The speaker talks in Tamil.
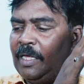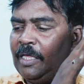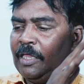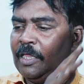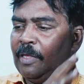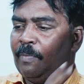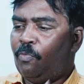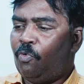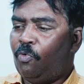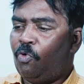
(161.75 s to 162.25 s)

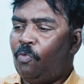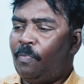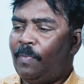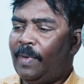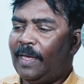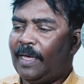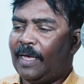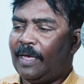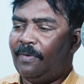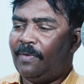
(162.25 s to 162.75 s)
இந்த பூம்
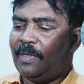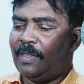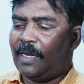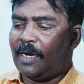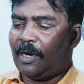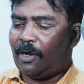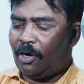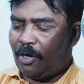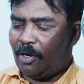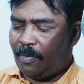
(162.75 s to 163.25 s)
மைக்கை வந்து
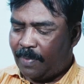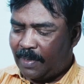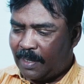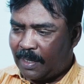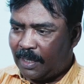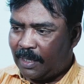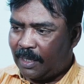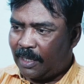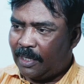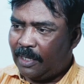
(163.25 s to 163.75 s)
ரெக்கார்ட்
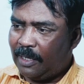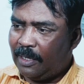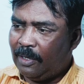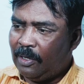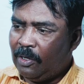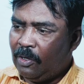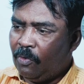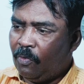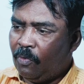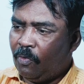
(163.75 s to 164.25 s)
பண்ணுறதுக்கு
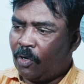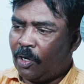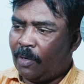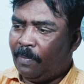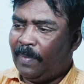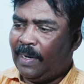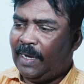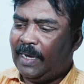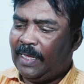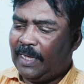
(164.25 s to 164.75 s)
ஒரு
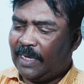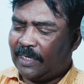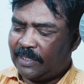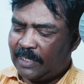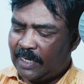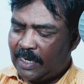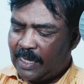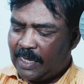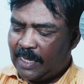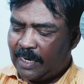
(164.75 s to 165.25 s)
மினி
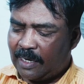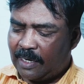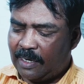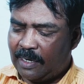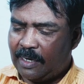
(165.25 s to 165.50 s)
எக்ஸ்எல்ஆர்